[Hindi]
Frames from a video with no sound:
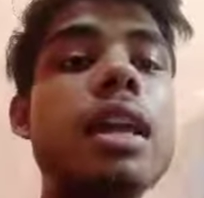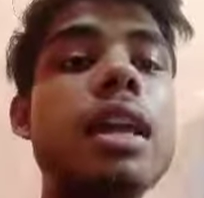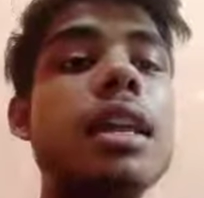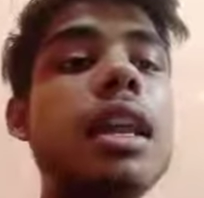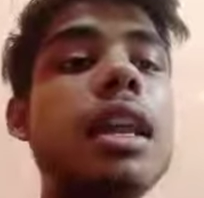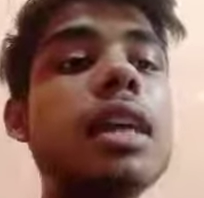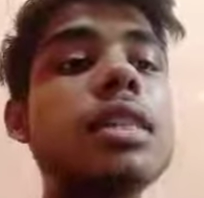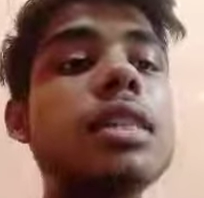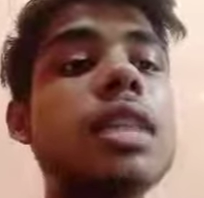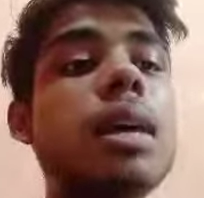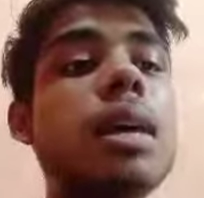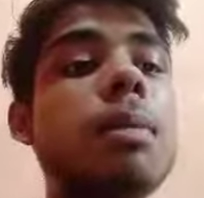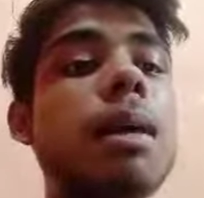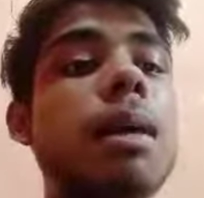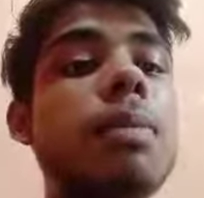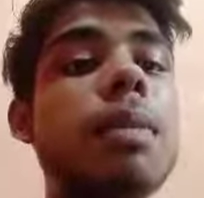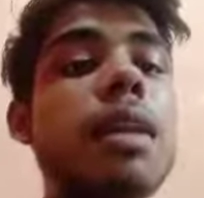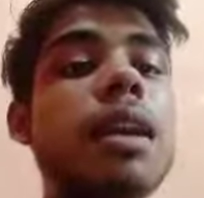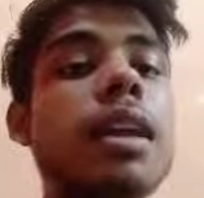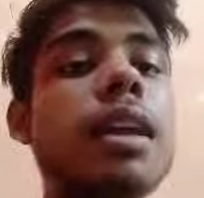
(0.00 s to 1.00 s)
नेक्स्ट अब
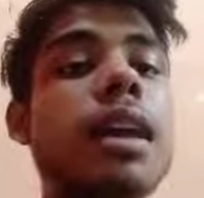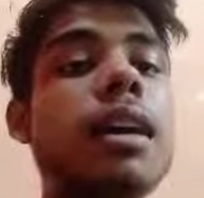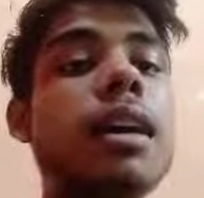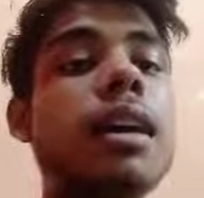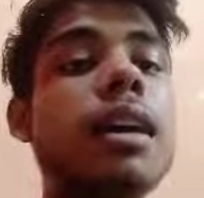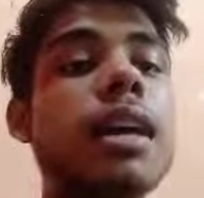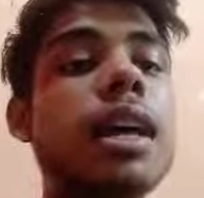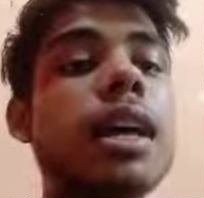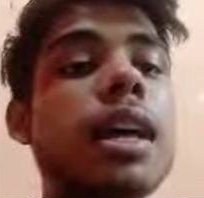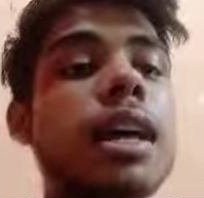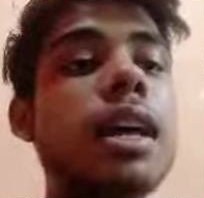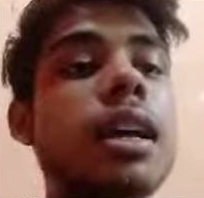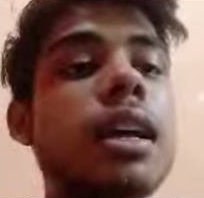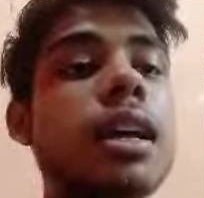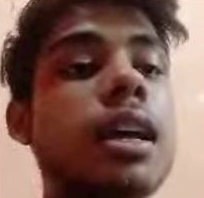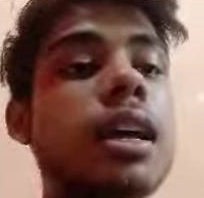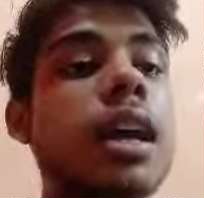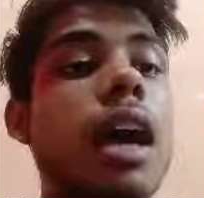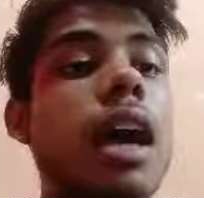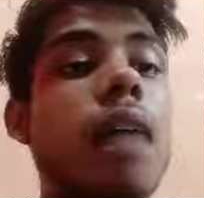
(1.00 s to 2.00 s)
आप अपने क्या करना है
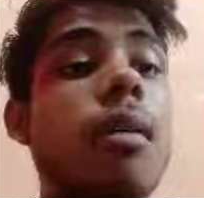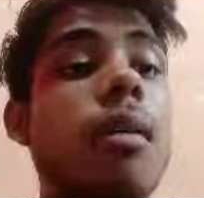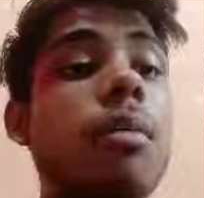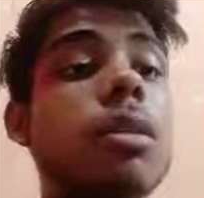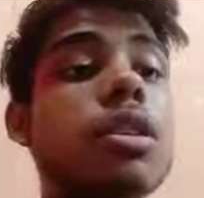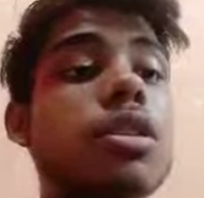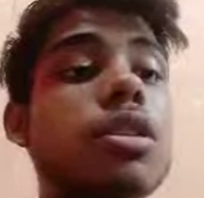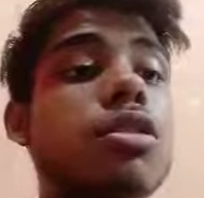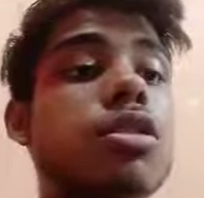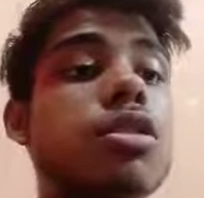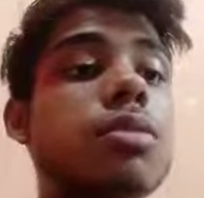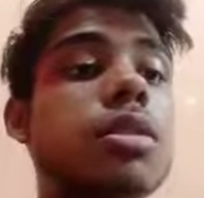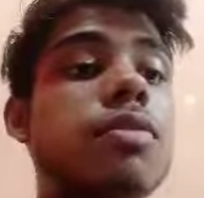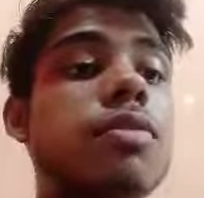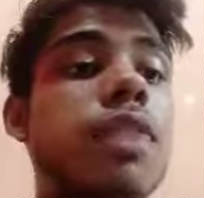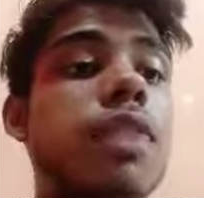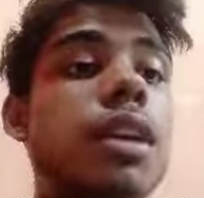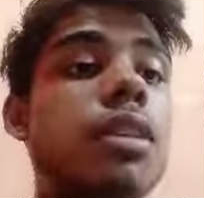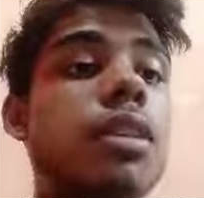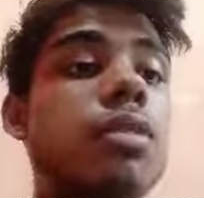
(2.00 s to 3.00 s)
अब आपके जीरोज बस
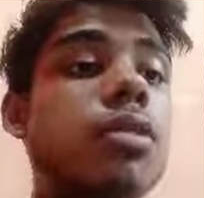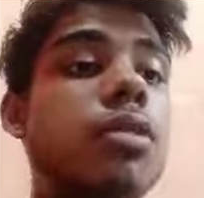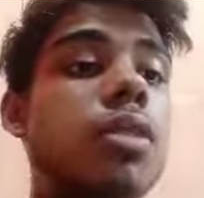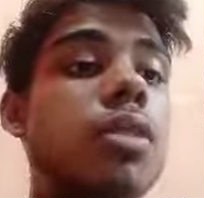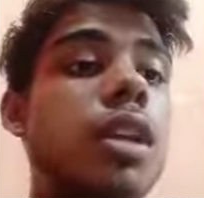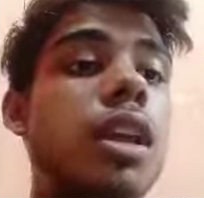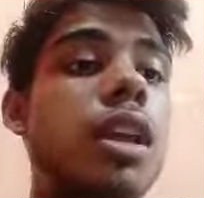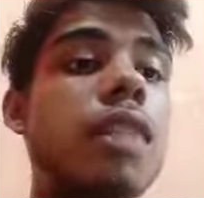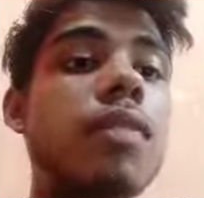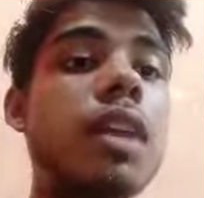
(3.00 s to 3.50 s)
फाइंड आउट होने ही